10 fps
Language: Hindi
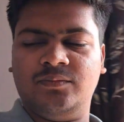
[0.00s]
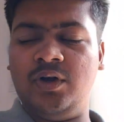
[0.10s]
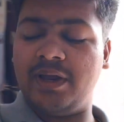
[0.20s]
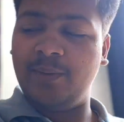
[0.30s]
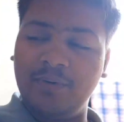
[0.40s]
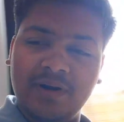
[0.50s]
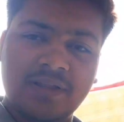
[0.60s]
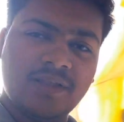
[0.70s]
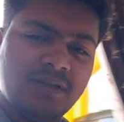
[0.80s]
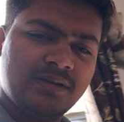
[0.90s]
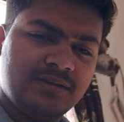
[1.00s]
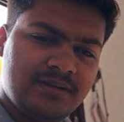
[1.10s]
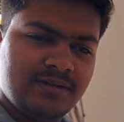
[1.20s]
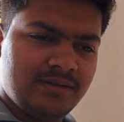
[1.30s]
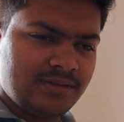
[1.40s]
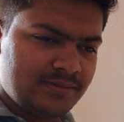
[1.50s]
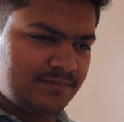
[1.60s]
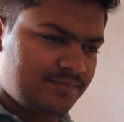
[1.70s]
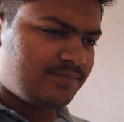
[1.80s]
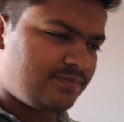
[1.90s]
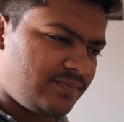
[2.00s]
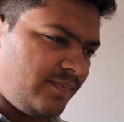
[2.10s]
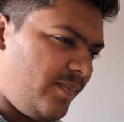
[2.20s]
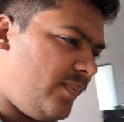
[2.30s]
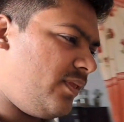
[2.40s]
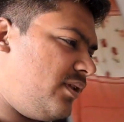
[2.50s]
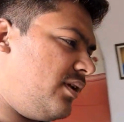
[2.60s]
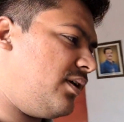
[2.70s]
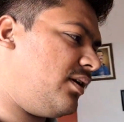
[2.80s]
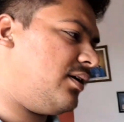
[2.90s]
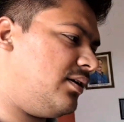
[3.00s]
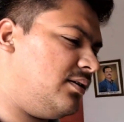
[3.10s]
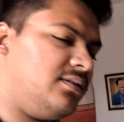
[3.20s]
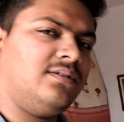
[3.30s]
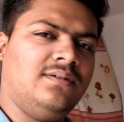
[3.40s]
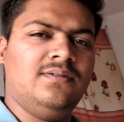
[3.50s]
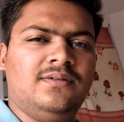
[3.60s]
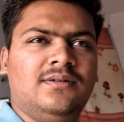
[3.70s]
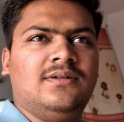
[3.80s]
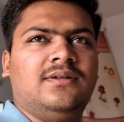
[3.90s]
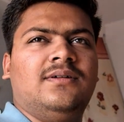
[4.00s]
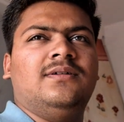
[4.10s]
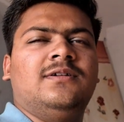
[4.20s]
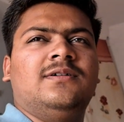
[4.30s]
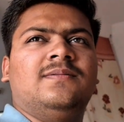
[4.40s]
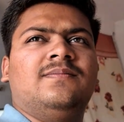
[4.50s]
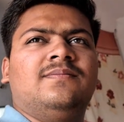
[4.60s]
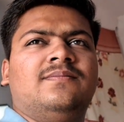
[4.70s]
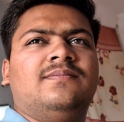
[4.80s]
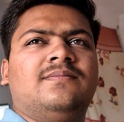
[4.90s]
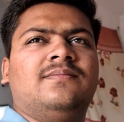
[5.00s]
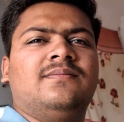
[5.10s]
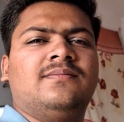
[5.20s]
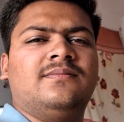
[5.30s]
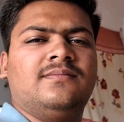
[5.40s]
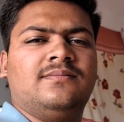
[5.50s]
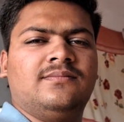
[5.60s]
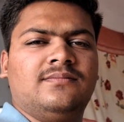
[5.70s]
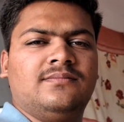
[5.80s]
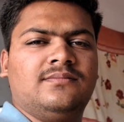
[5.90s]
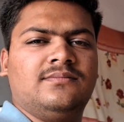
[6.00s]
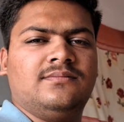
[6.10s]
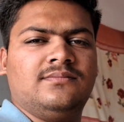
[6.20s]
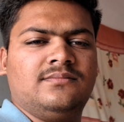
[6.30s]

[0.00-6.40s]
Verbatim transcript: बोल क्या रही थी भाई जब मम्मी को पता चलेगा तब क्या होगा तेरा मम्मी क्या करेगी